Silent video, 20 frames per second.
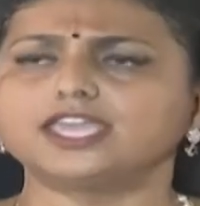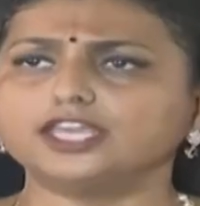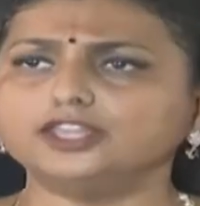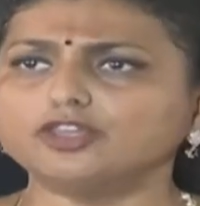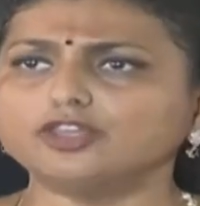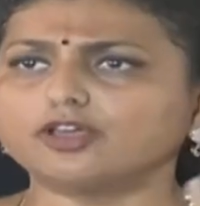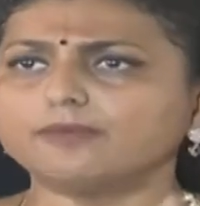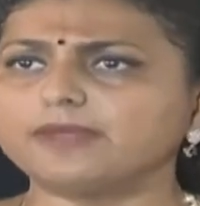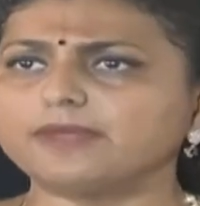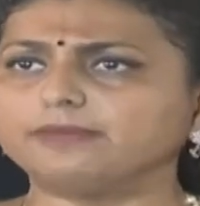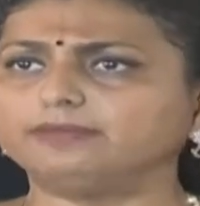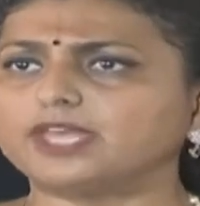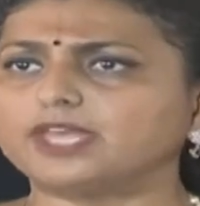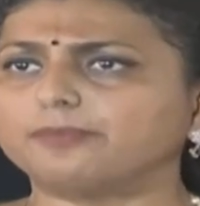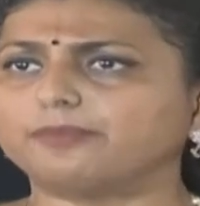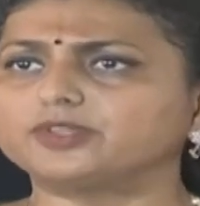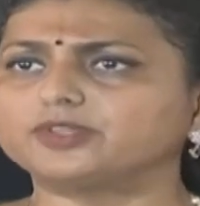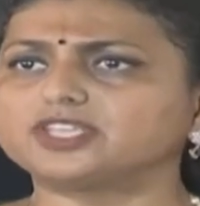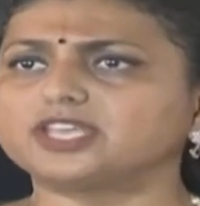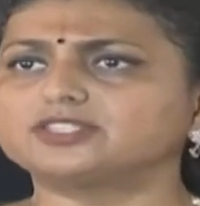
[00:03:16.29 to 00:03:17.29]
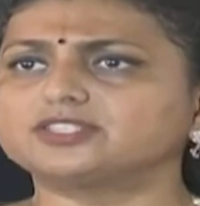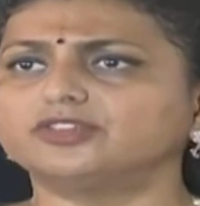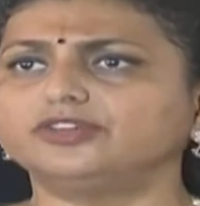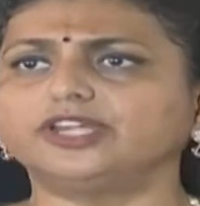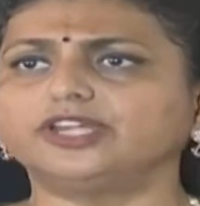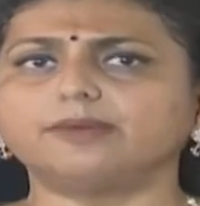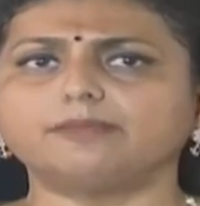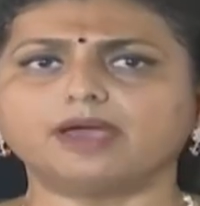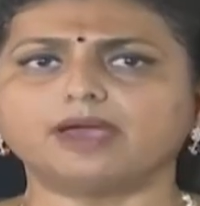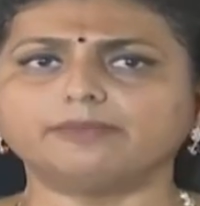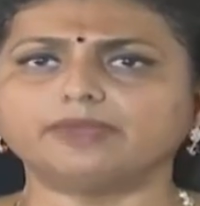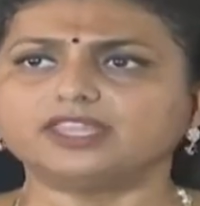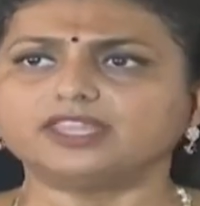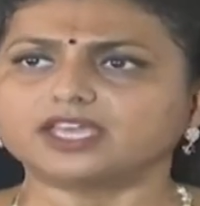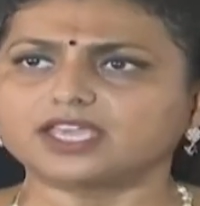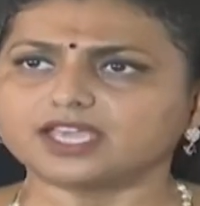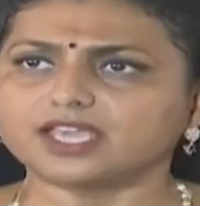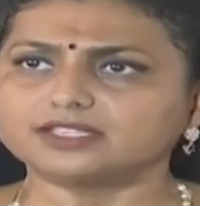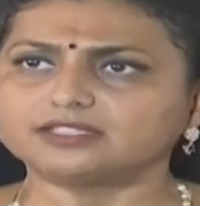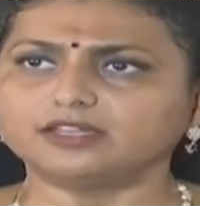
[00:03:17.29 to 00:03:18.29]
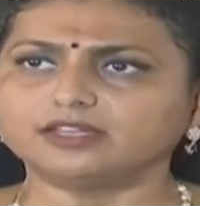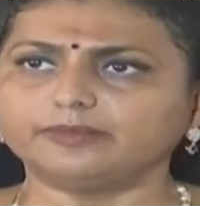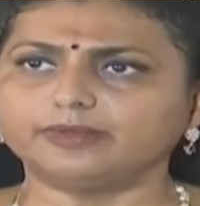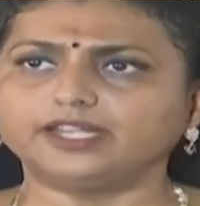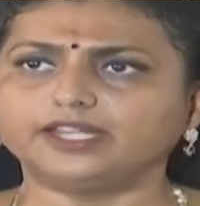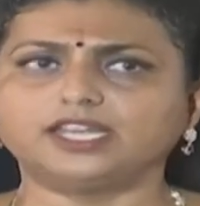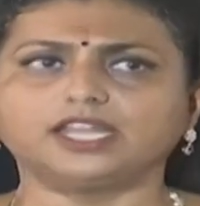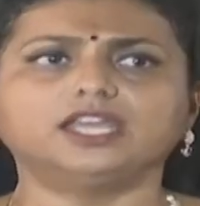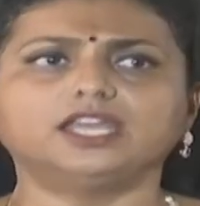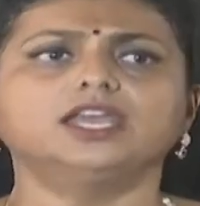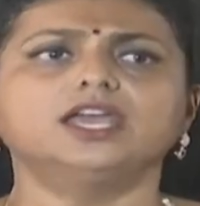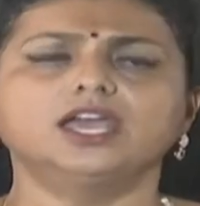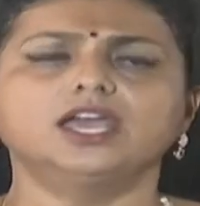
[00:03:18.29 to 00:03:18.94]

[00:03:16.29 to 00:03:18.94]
ఎందుకు మేము తప్పు చేస్తుంటే మా మీద కేసులు పెట్టి